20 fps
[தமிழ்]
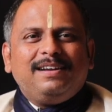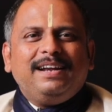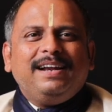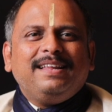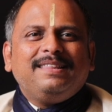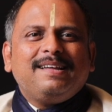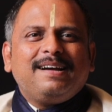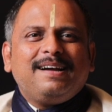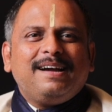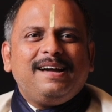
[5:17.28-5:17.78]

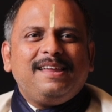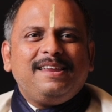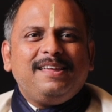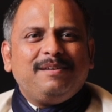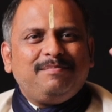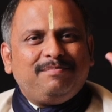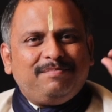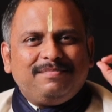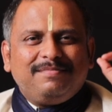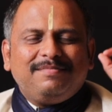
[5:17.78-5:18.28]
எடுத்த
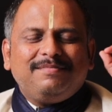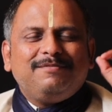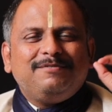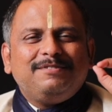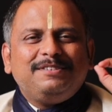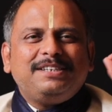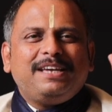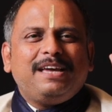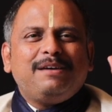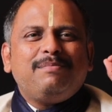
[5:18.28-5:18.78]
காரியம்
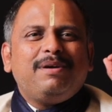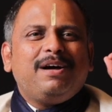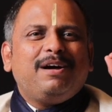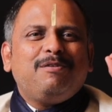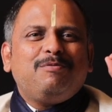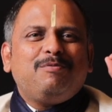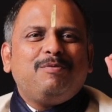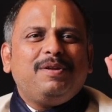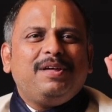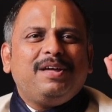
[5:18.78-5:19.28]

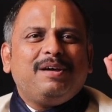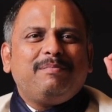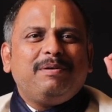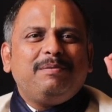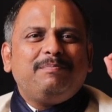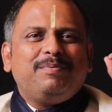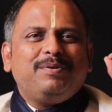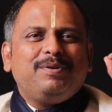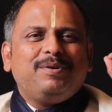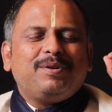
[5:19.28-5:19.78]
ஜெயமாகக்கூடிய
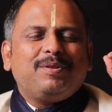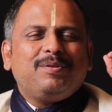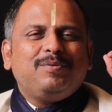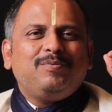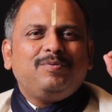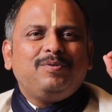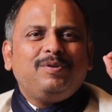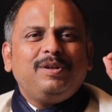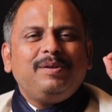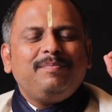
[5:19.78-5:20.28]
அமைப்புங்கிறது
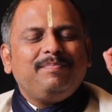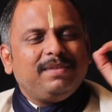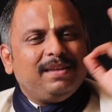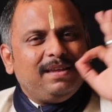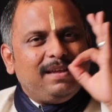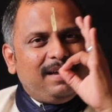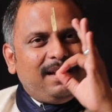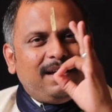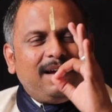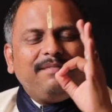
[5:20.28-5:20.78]
உண்டு
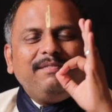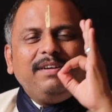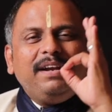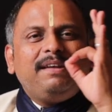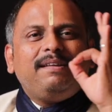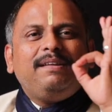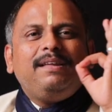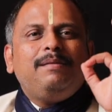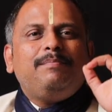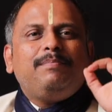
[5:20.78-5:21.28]

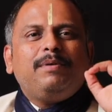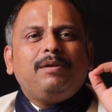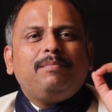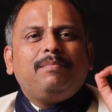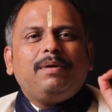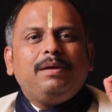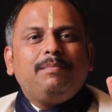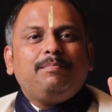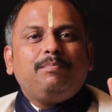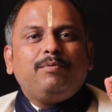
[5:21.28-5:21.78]
வெற்றி
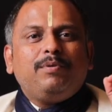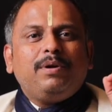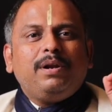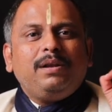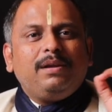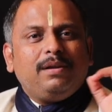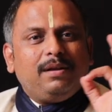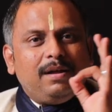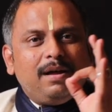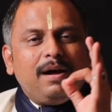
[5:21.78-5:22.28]
பெருமை
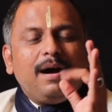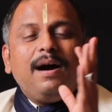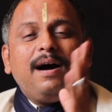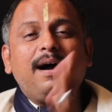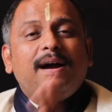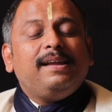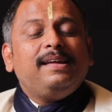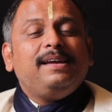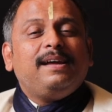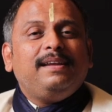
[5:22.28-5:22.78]
புகழ்
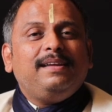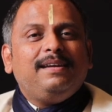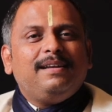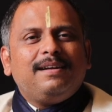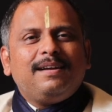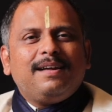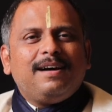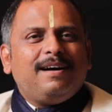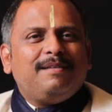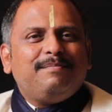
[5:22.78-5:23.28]
ஆடை
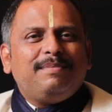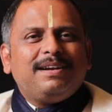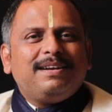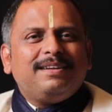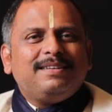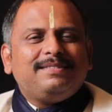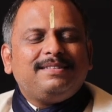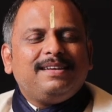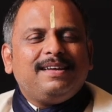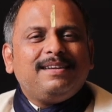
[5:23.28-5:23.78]
அணிகளான
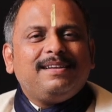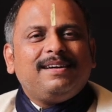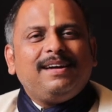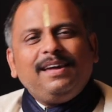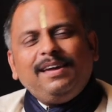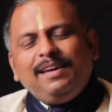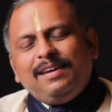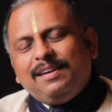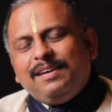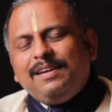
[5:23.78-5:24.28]
ஆபரண
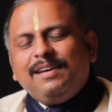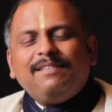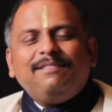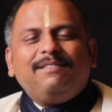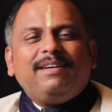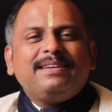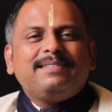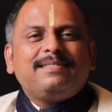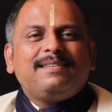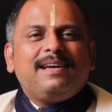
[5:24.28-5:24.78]
சேர்க்கை
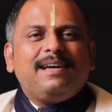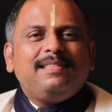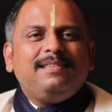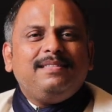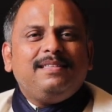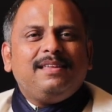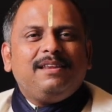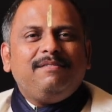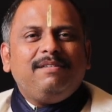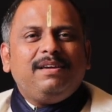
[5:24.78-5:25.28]
வாசனாதி
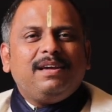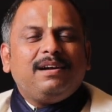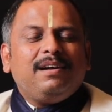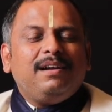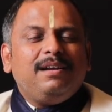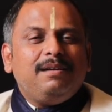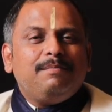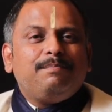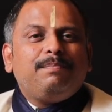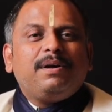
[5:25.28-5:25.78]

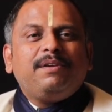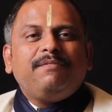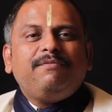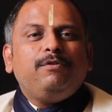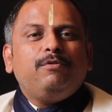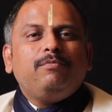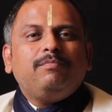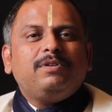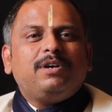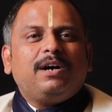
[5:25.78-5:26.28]
திரவியங்கள்
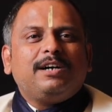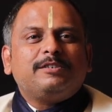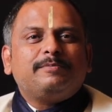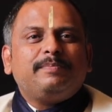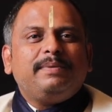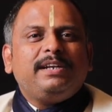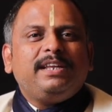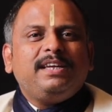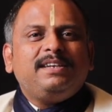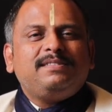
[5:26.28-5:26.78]
பர்ஃப்யூம்
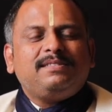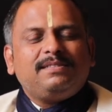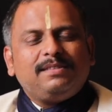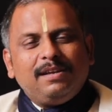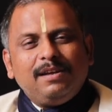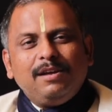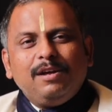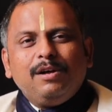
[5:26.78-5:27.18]
காஸ்மெட்டிக்ஸ்